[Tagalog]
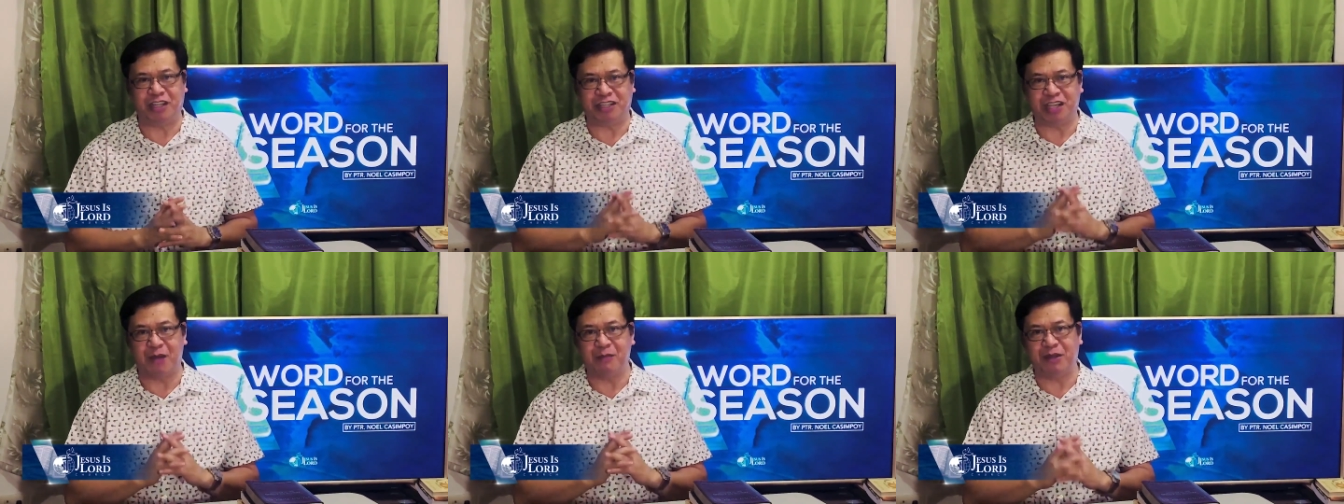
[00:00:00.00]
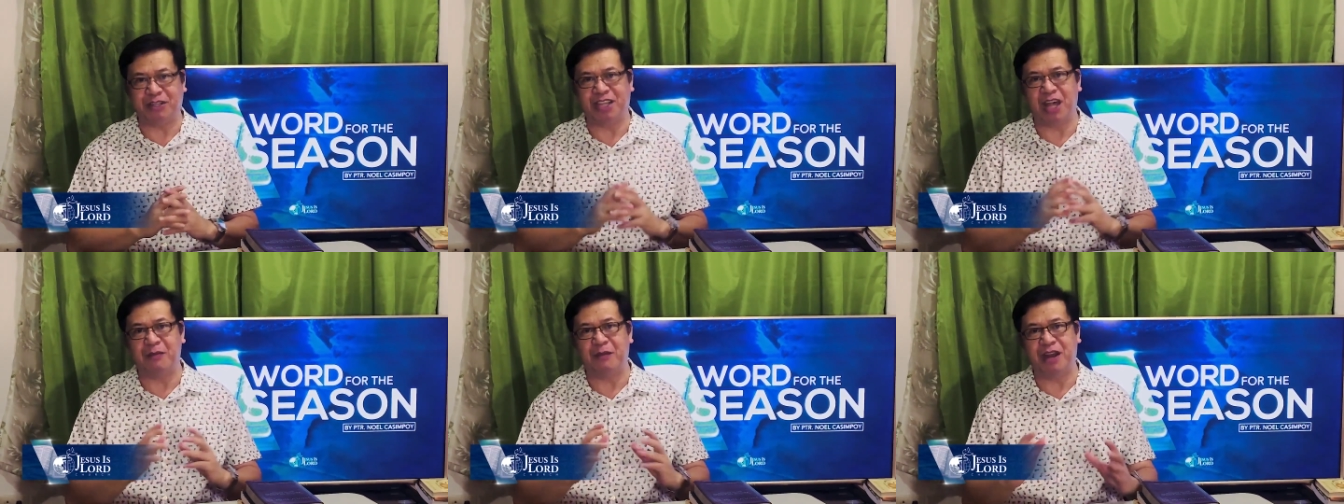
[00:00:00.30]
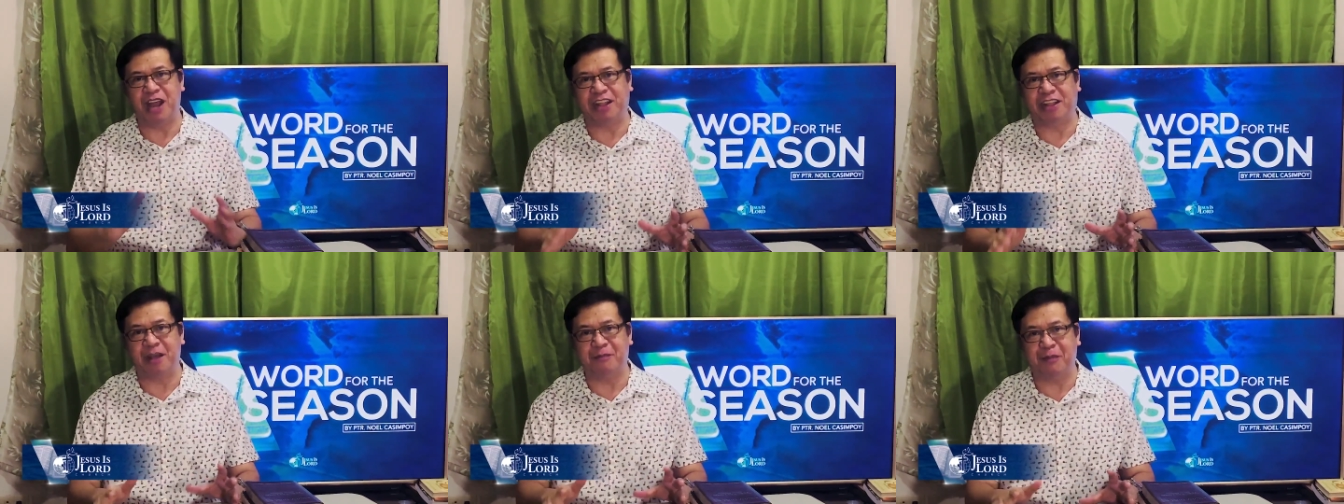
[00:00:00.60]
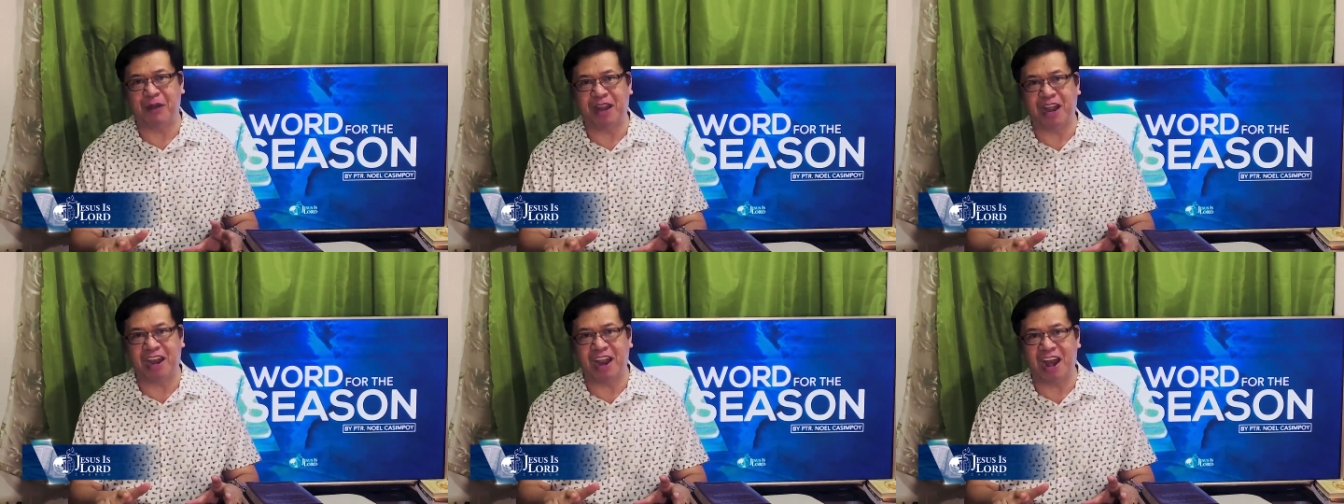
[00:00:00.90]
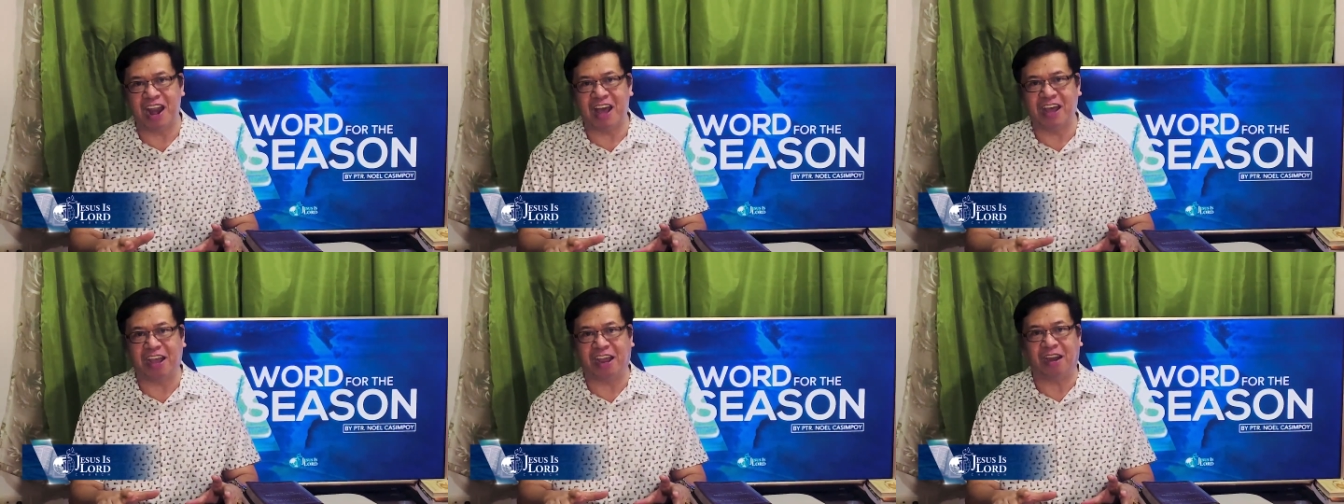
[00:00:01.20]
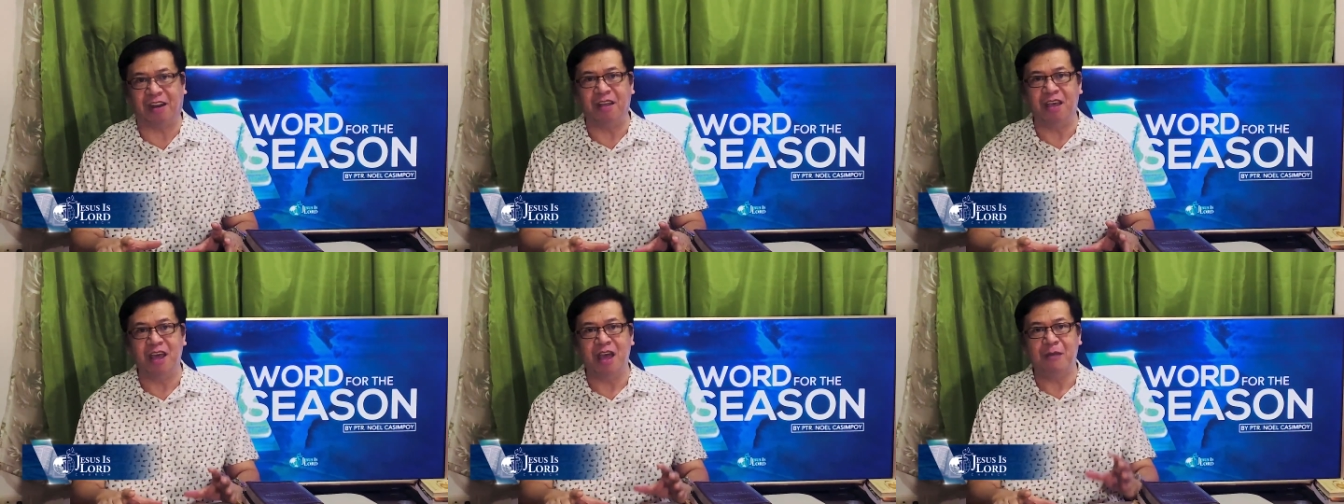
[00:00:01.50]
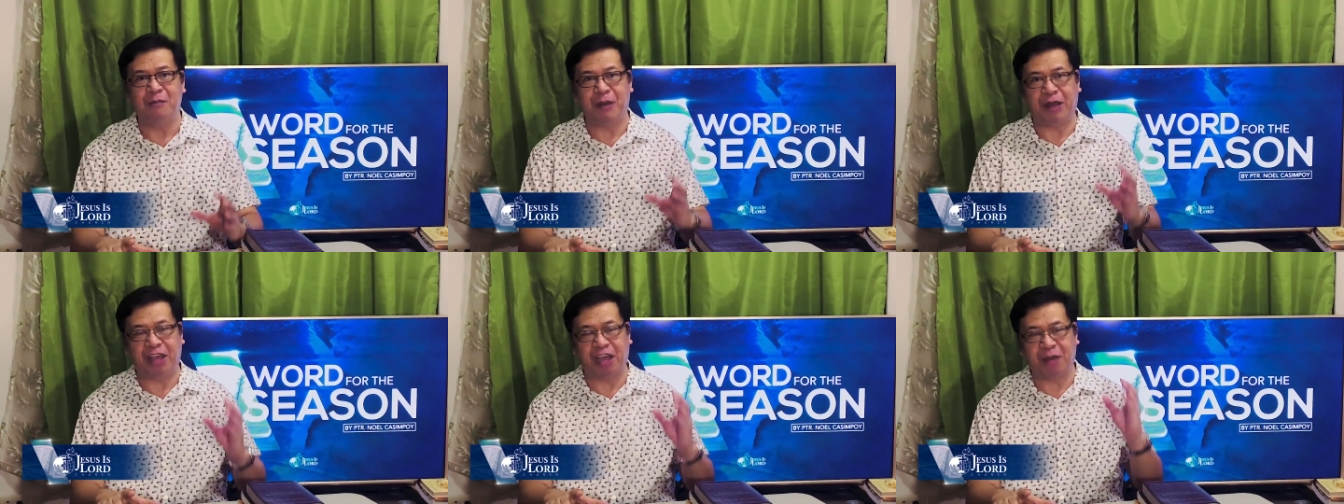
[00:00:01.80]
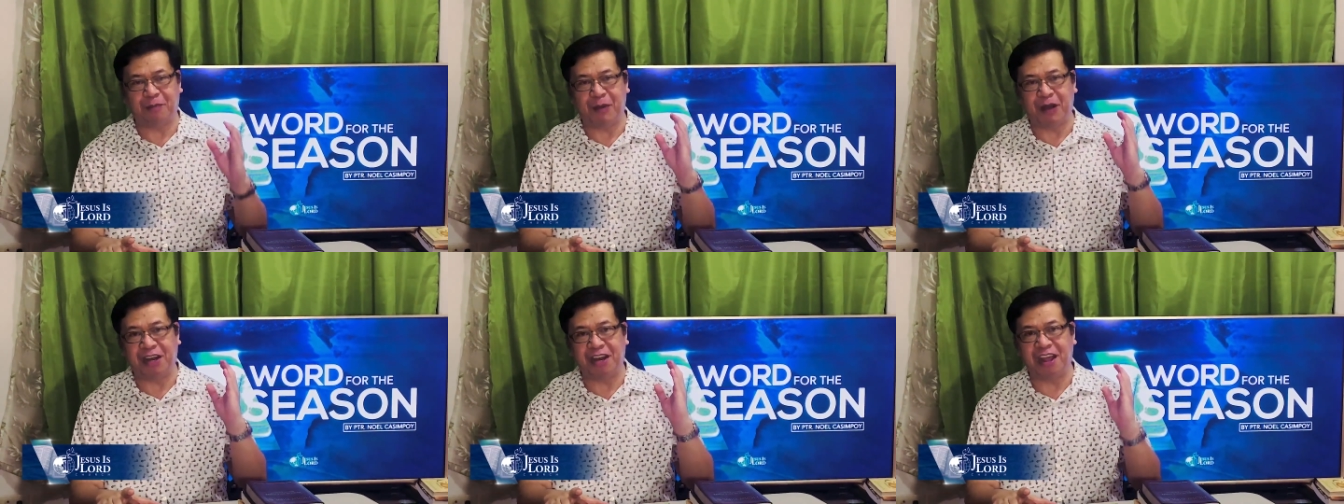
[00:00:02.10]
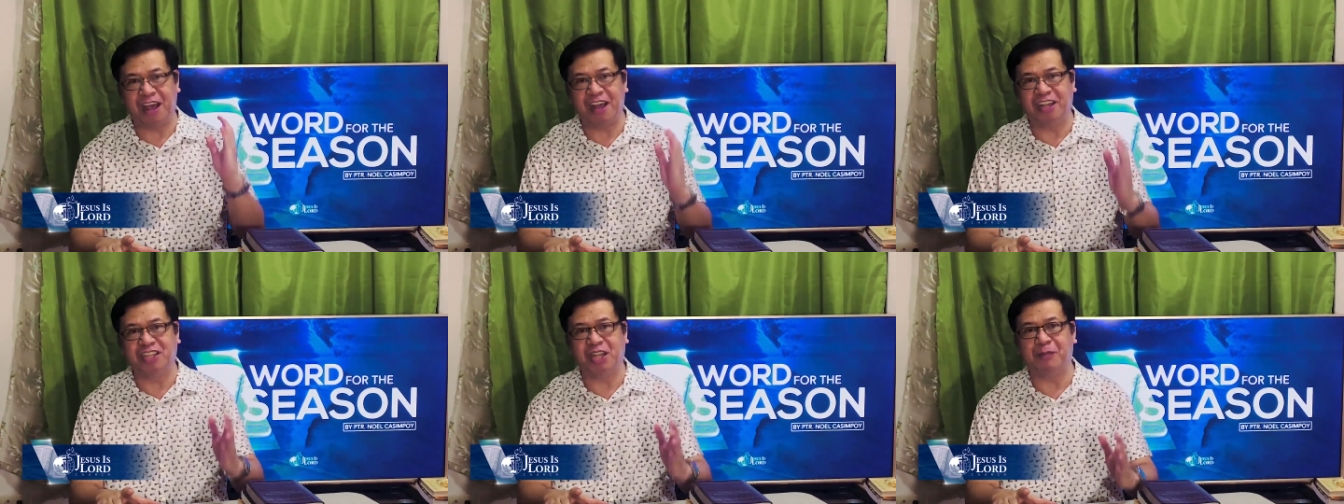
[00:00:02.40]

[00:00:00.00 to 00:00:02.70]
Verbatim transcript: Sasama-sama sama natin pananalangin, pagkikipagniig